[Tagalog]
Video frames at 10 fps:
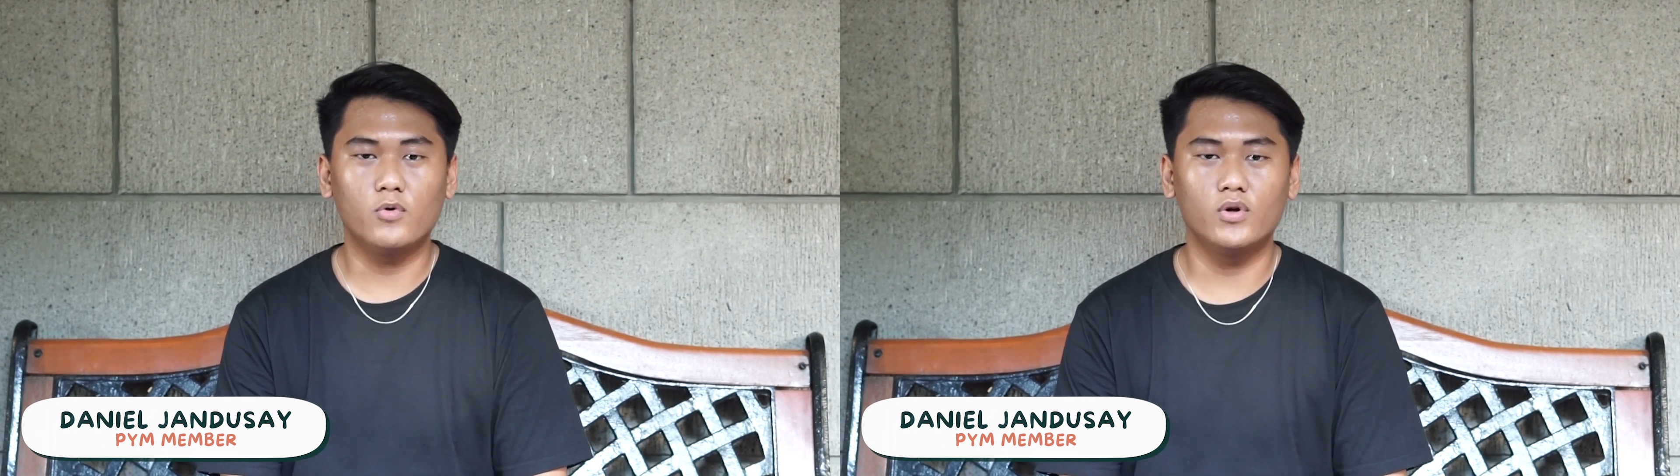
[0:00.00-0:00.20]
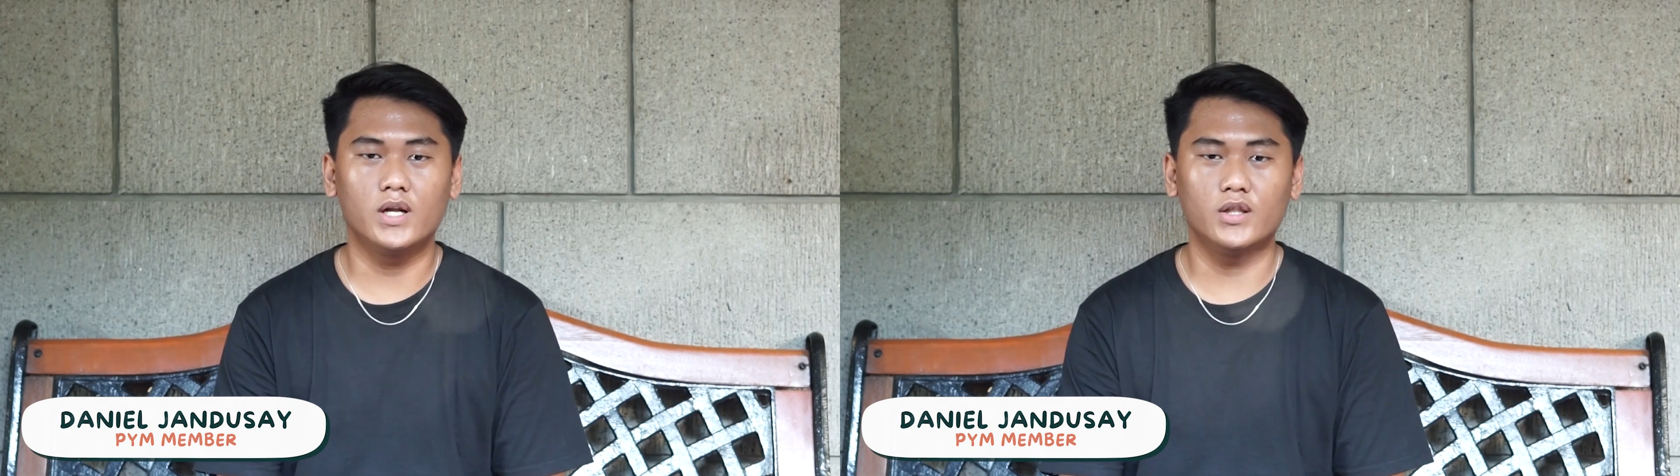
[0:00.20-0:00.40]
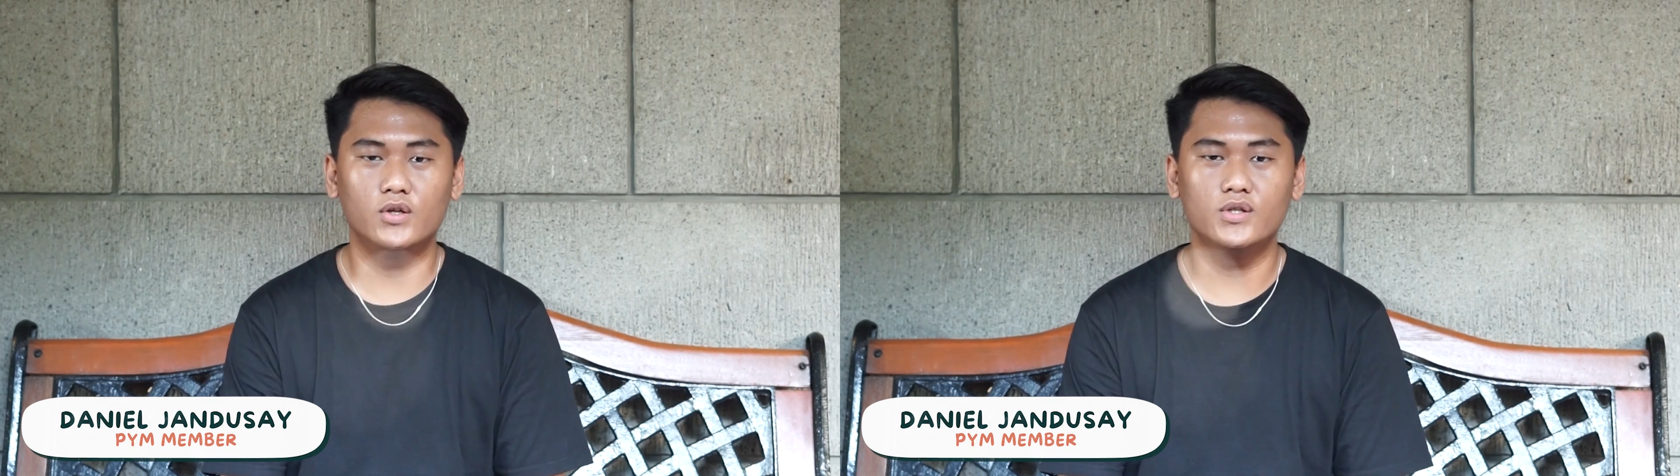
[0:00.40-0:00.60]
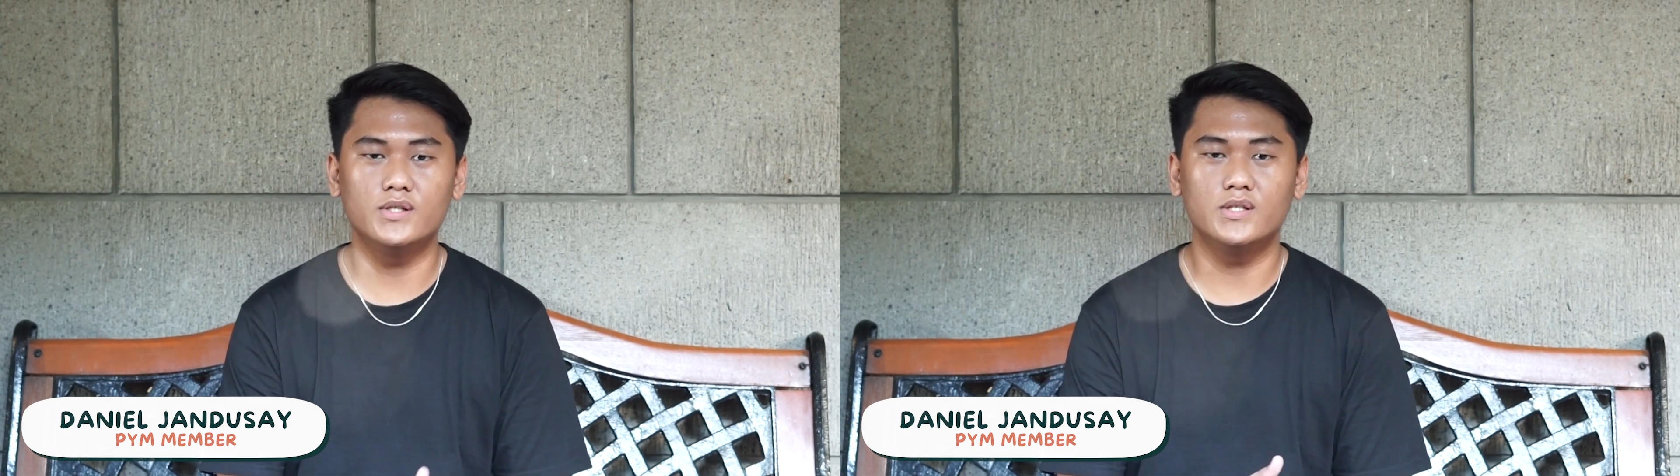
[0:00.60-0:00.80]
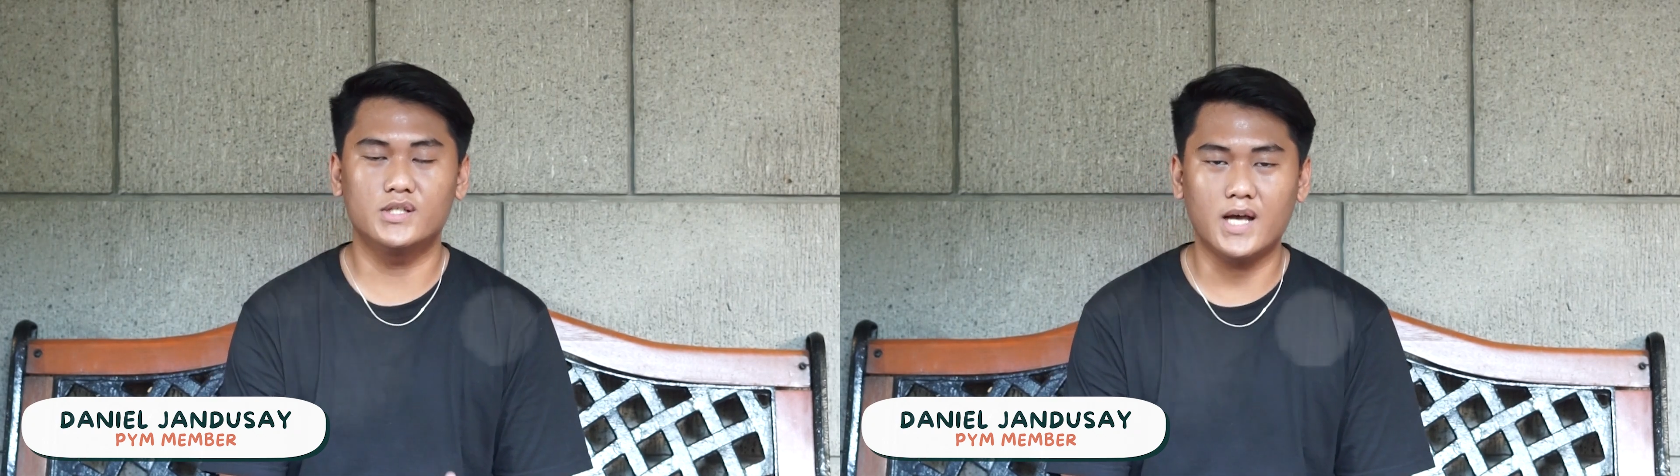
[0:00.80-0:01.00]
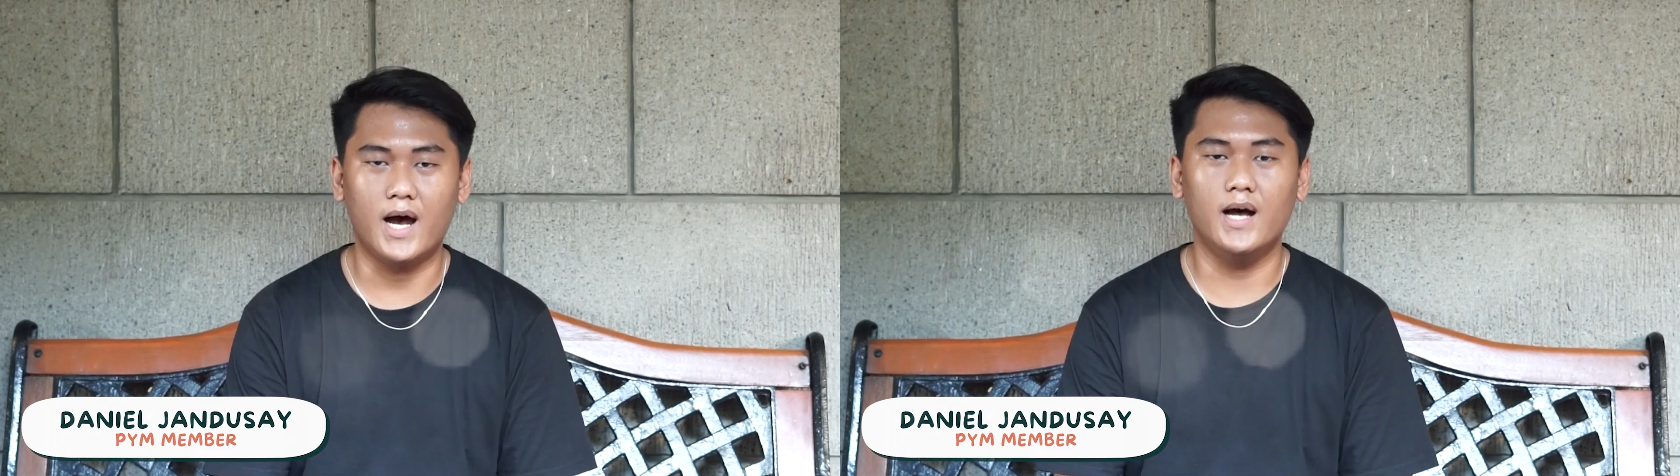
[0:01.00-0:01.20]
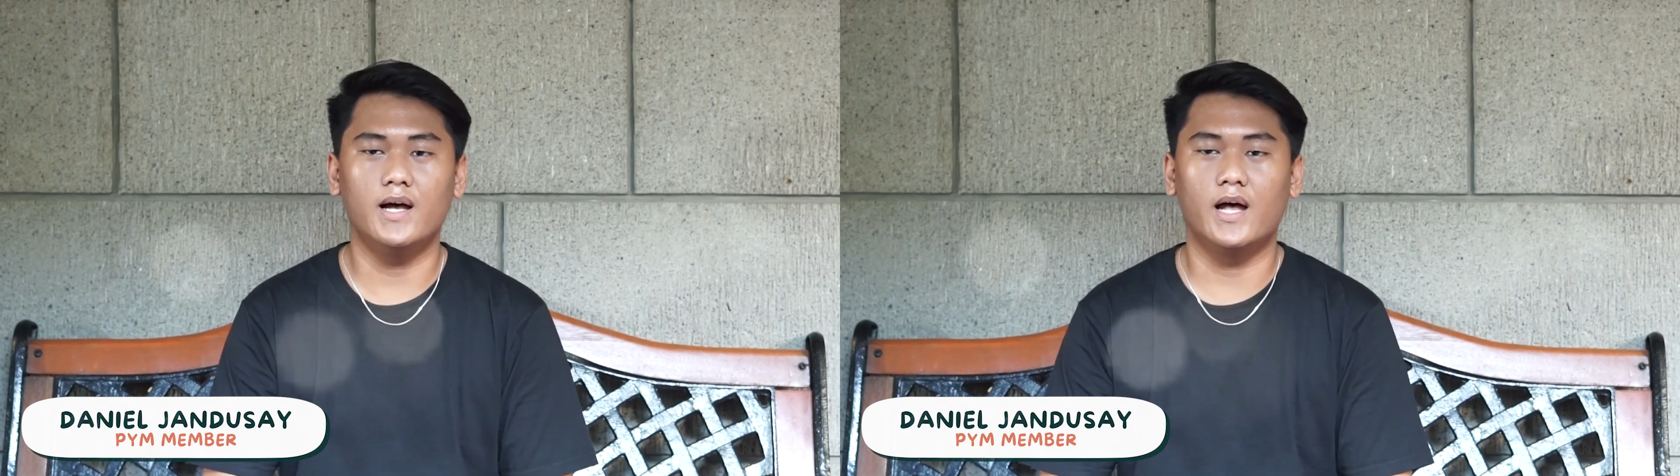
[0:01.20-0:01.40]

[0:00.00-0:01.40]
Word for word: kong nandun siya